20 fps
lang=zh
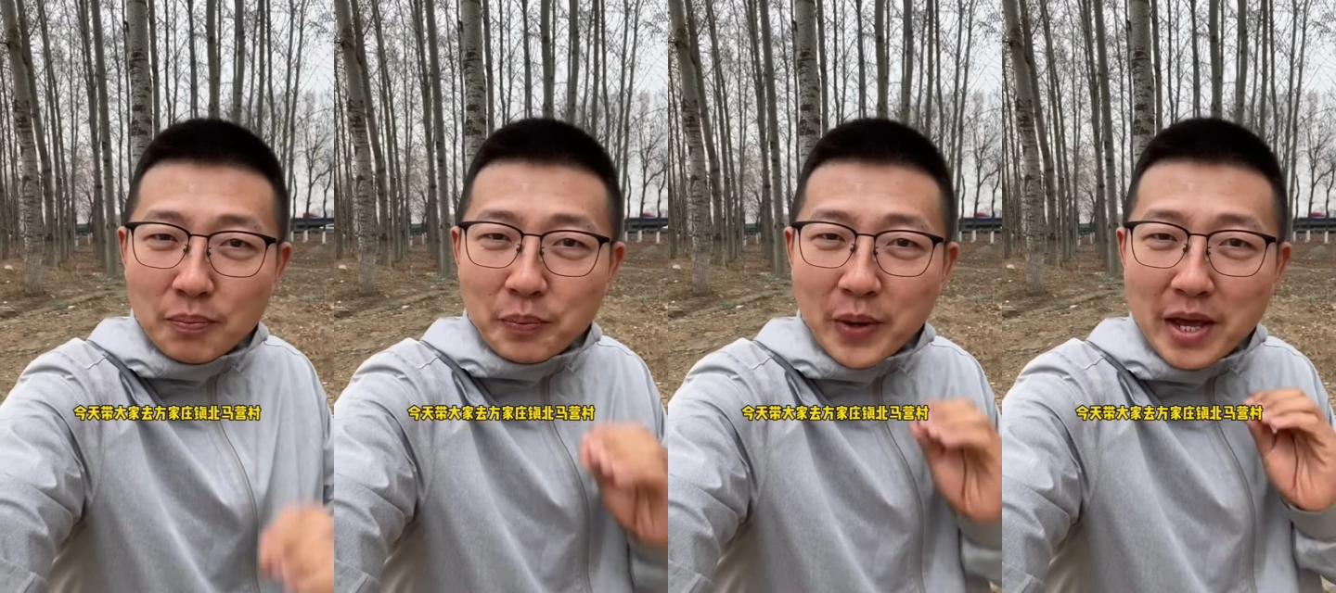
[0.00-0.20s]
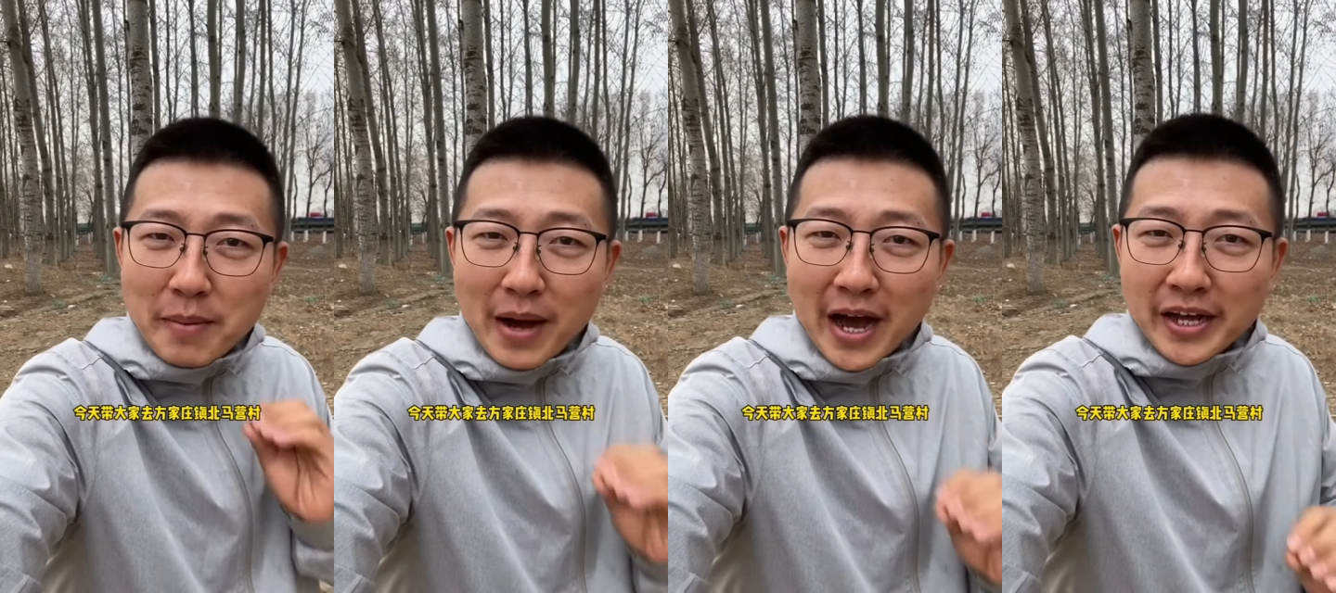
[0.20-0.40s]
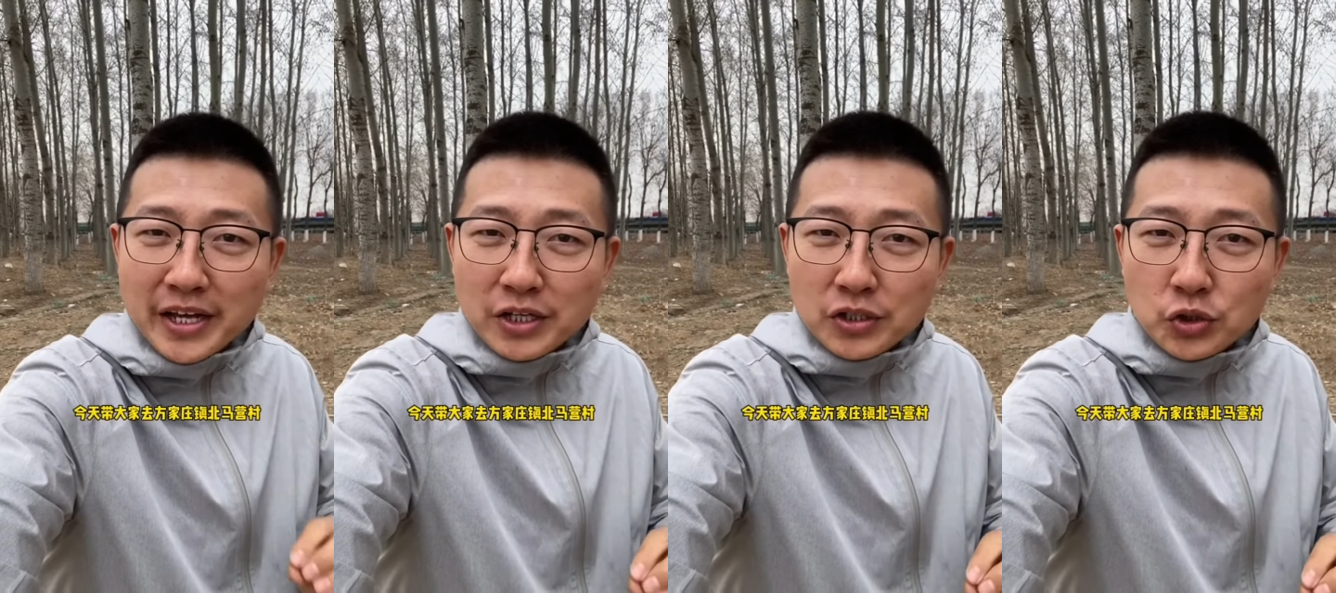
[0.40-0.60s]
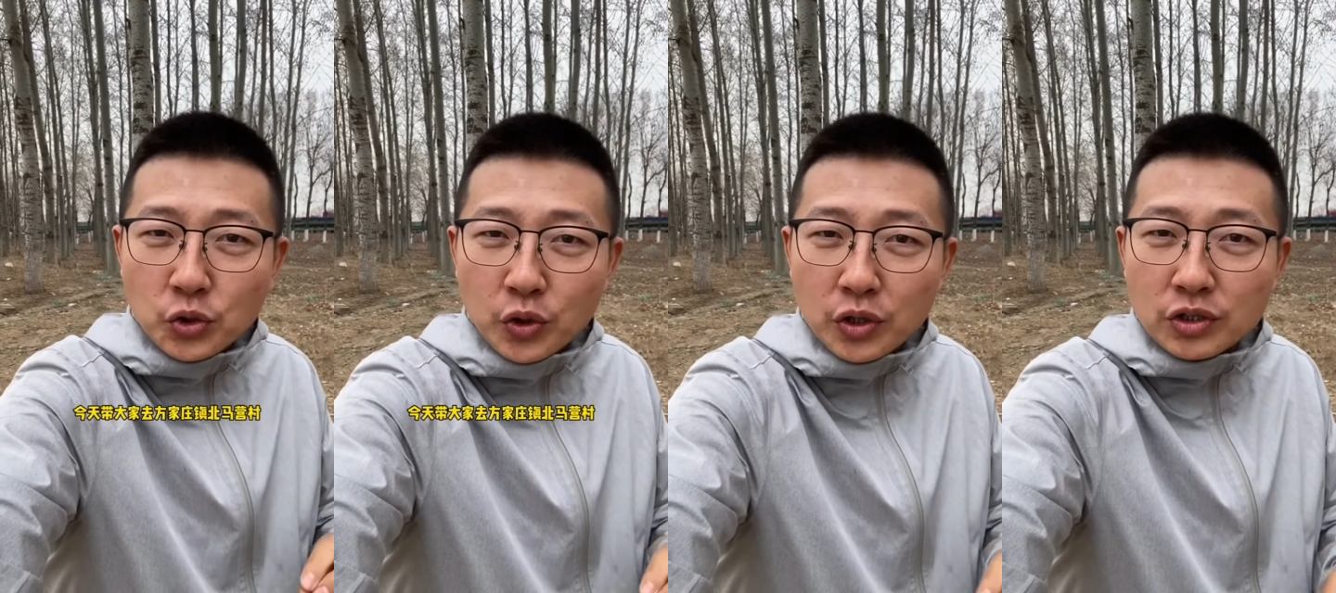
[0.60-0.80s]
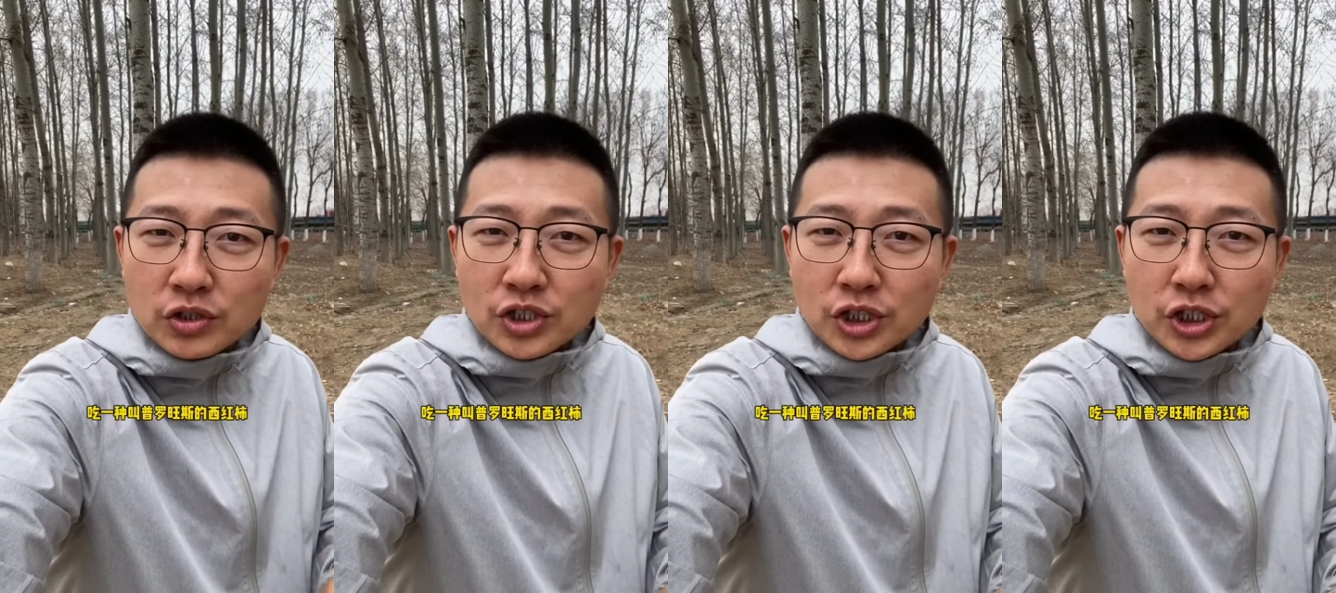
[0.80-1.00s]
北马营
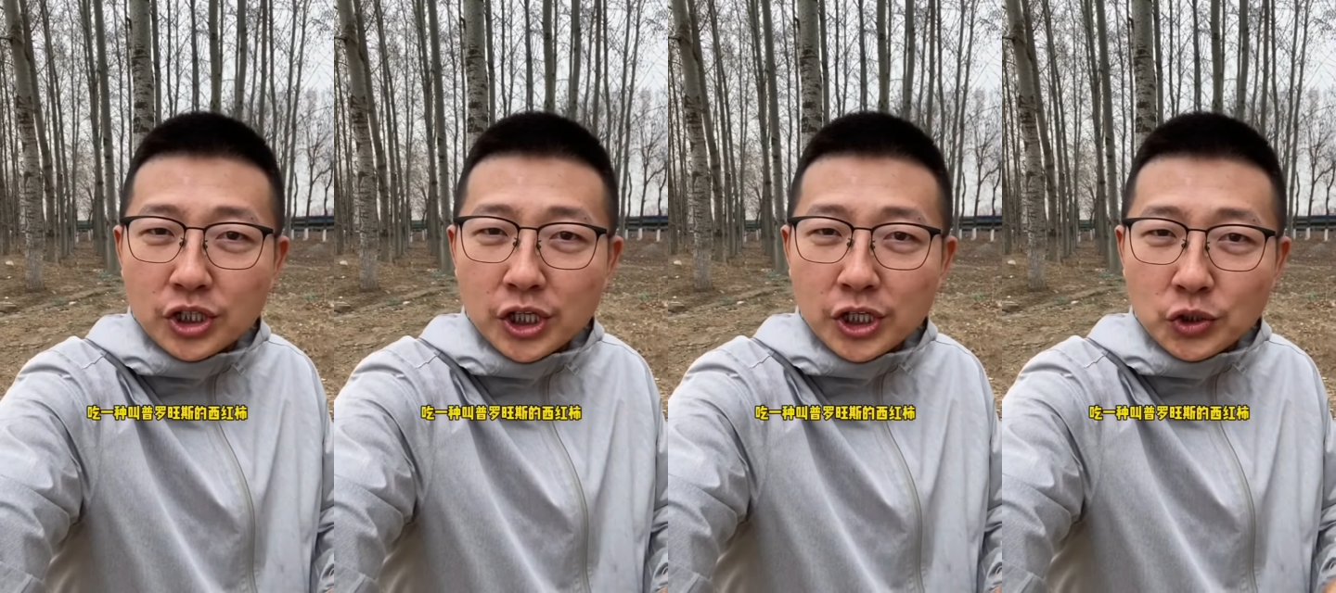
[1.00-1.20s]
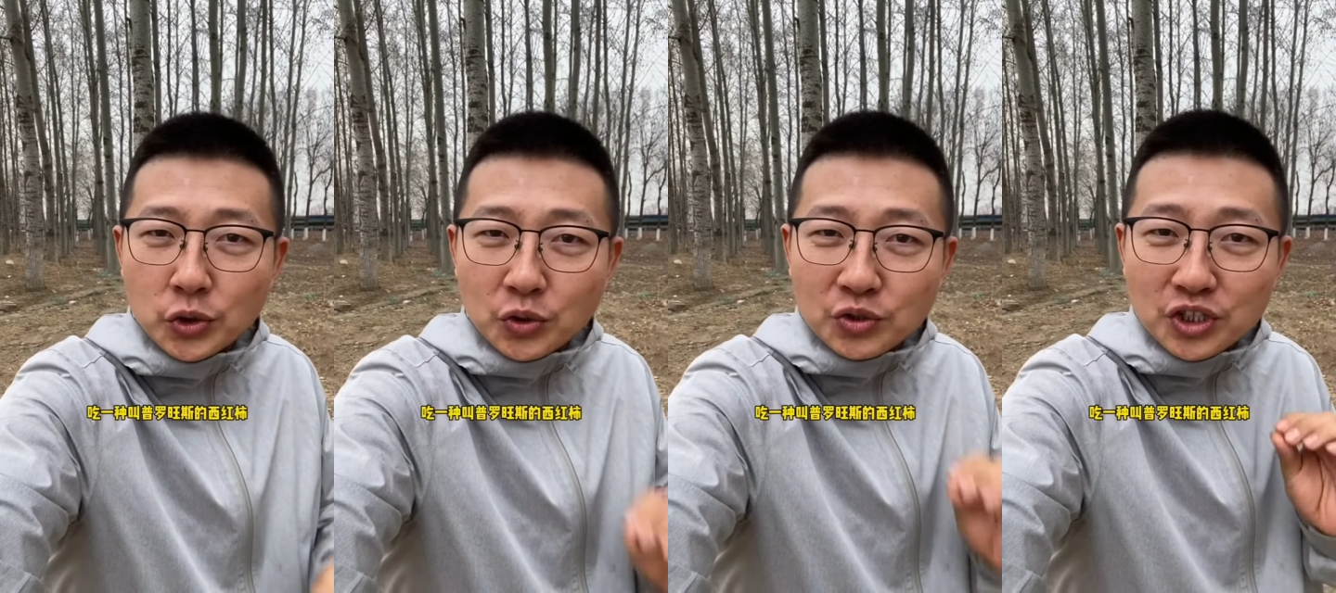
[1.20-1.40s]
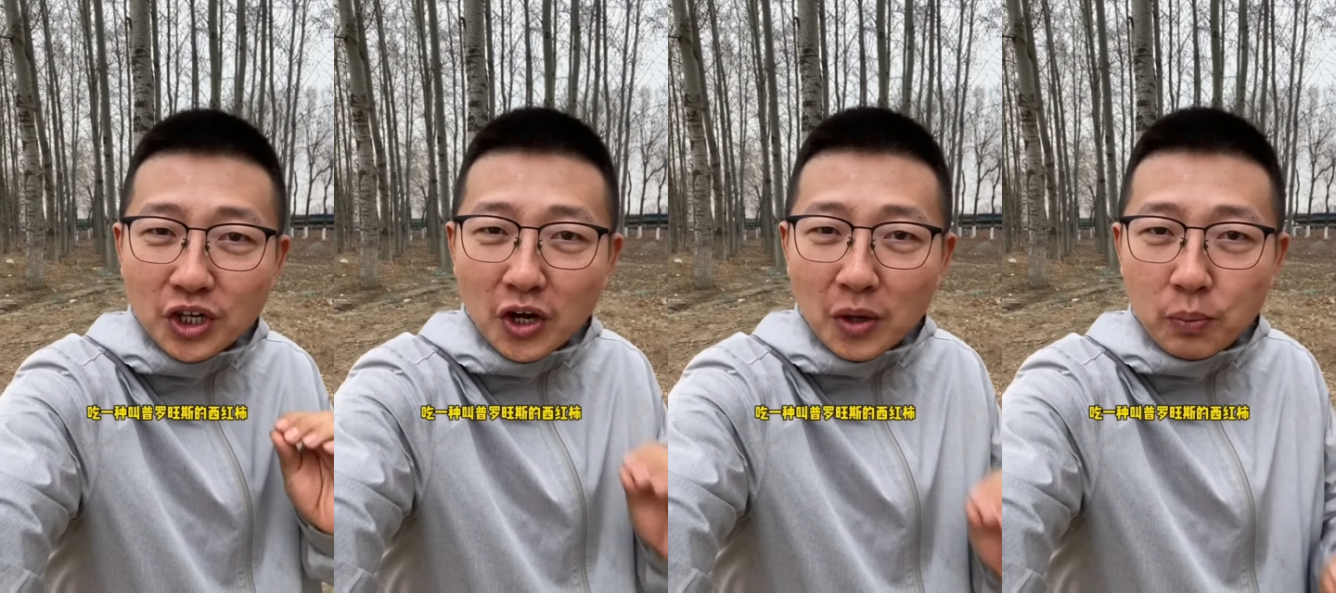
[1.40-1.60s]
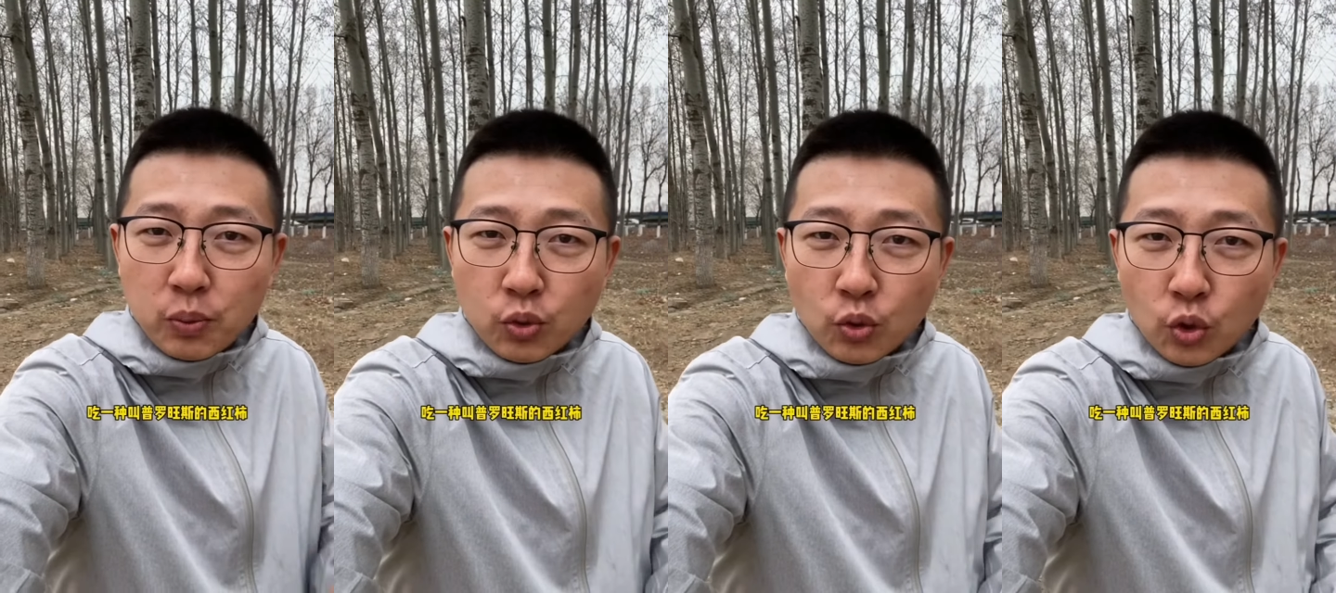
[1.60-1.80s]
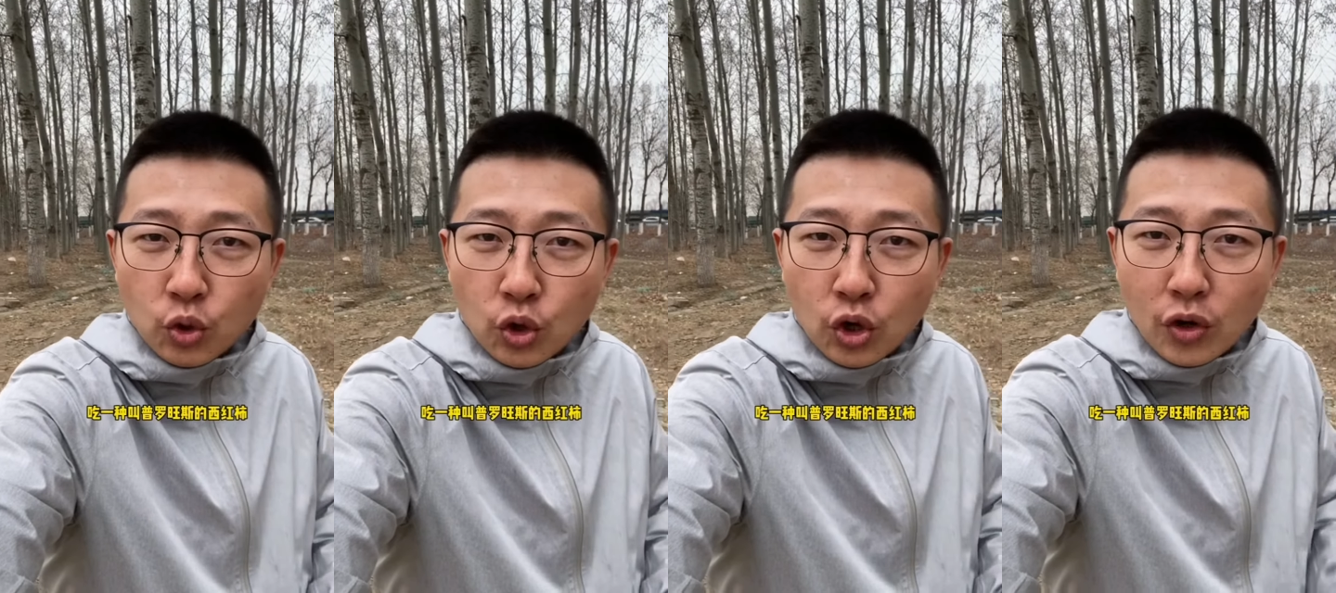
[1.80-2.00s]
村吃一种叫
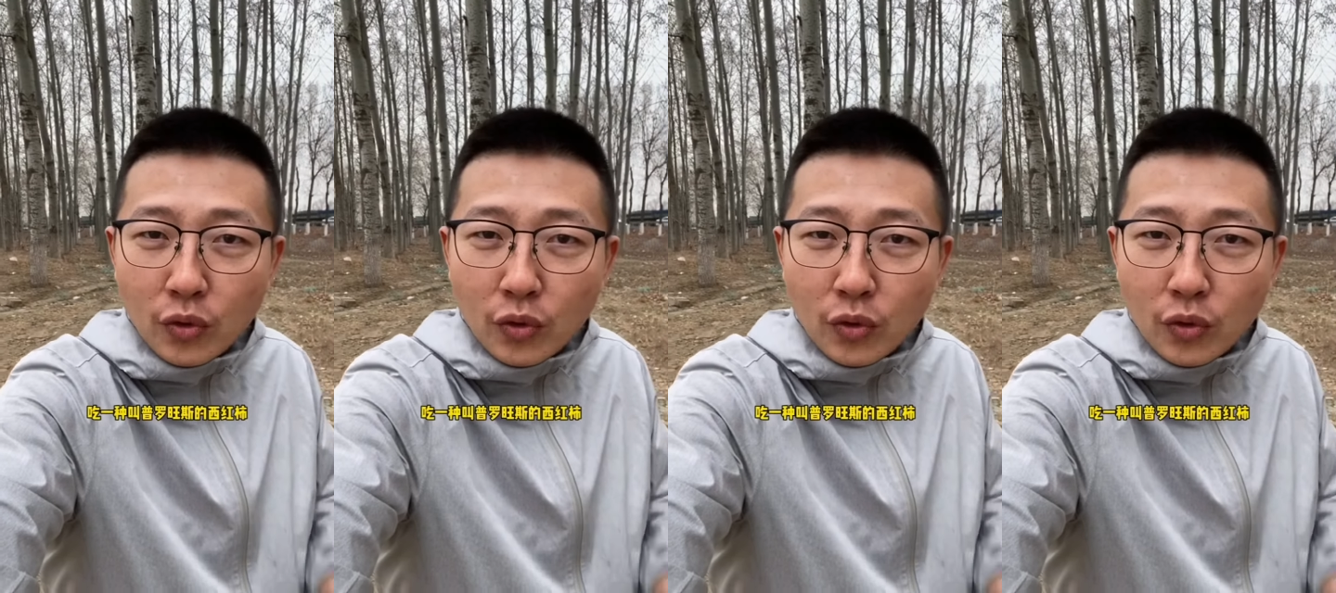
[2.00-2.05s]
普罗